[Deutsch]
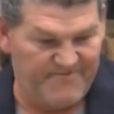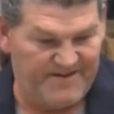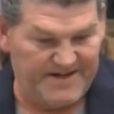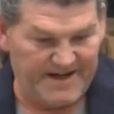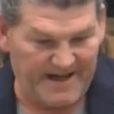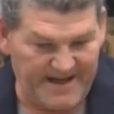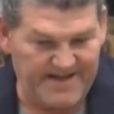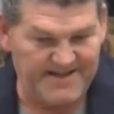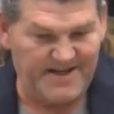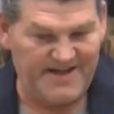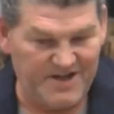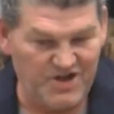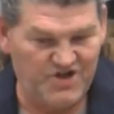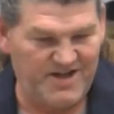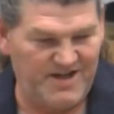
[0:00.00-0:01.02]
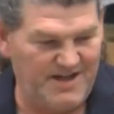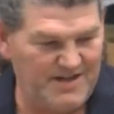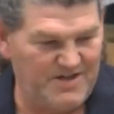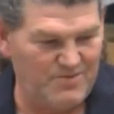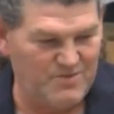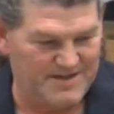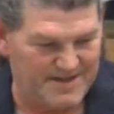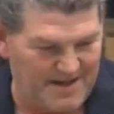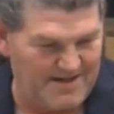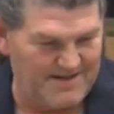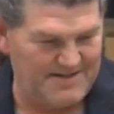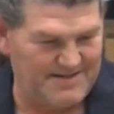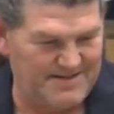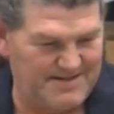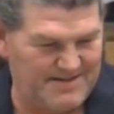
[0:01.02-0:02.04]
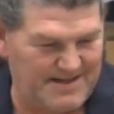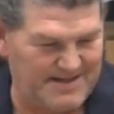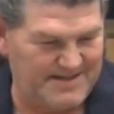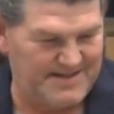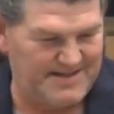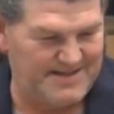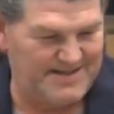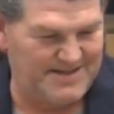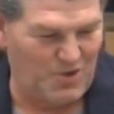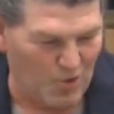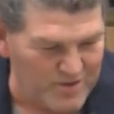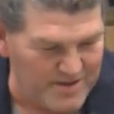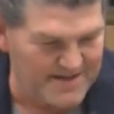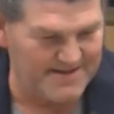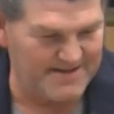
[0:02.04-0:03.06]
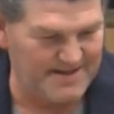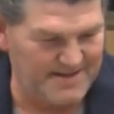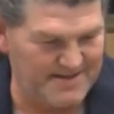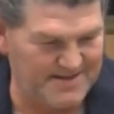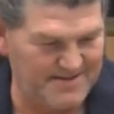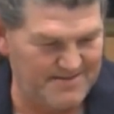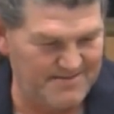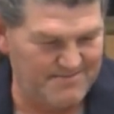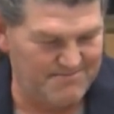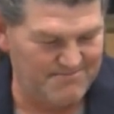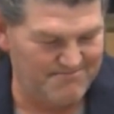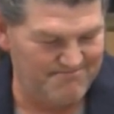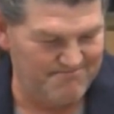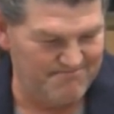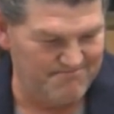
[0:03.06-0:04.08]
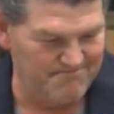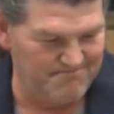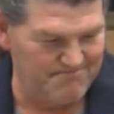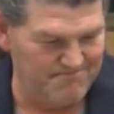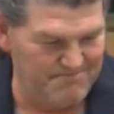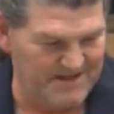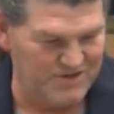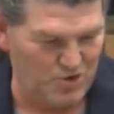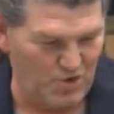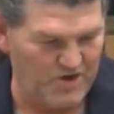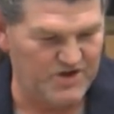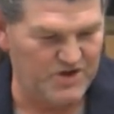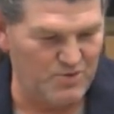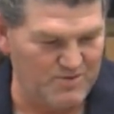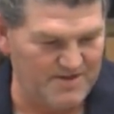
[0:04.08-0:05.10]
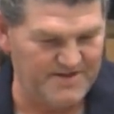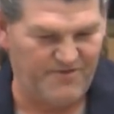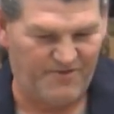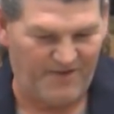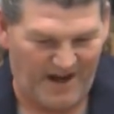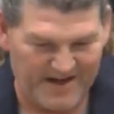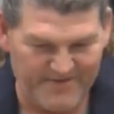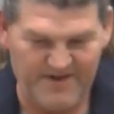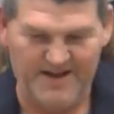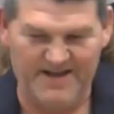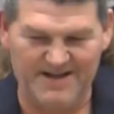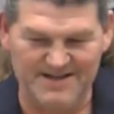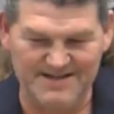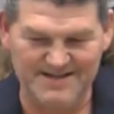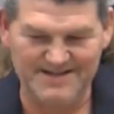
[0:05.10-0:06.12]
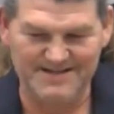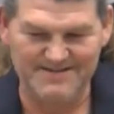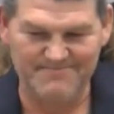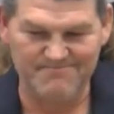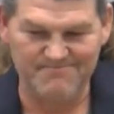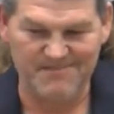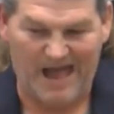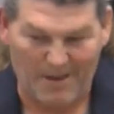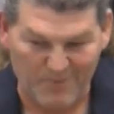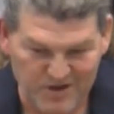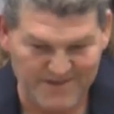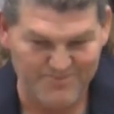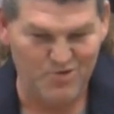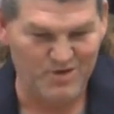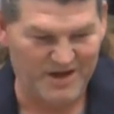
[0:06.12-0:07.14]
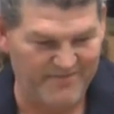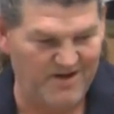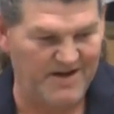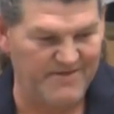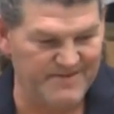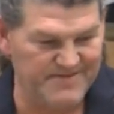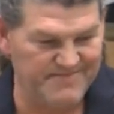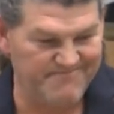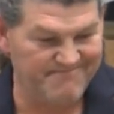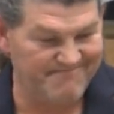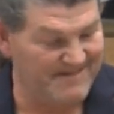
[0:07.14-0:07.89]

wenn ein Richter hinstellt und sagt, dass das Grundgesetz wir Deutsche uns in freiwilliger Abstimmung gegeben haben,